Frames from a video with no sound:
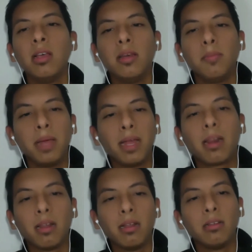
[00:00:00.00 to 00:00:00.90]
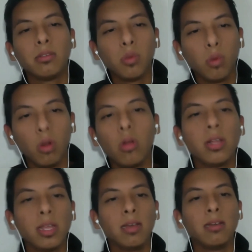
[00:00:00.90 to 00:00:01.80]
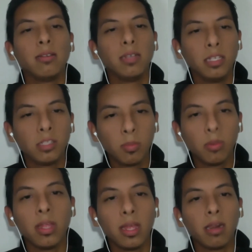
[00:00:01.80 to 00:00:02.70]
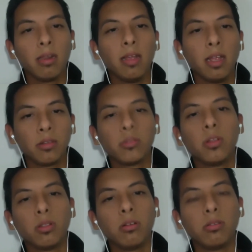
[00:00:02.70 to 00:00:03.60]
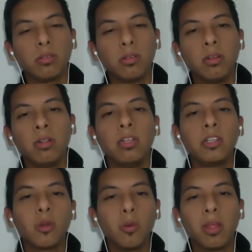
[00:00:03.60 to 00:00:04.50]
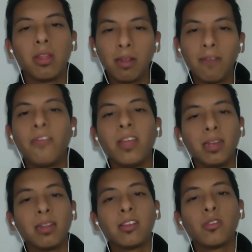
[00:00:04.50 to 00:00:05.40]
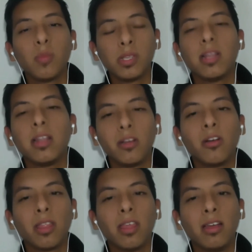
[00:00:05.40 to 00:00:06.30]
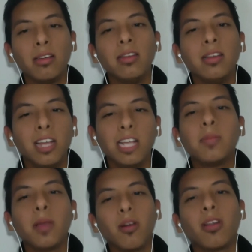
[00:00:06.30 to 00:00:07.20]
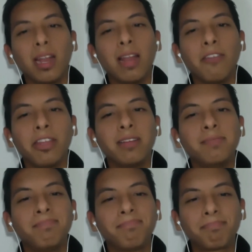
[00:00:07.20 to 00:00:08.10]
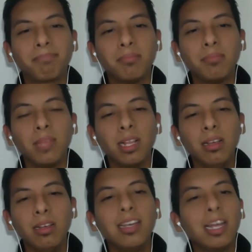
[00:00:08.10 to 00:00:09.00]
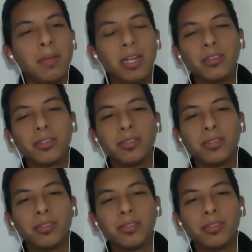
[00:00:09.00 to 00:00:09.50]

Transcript: ver su gloria y su poder en nosotros, descubriendo al fin que su misericordia es mejor que la vida. Hermanos,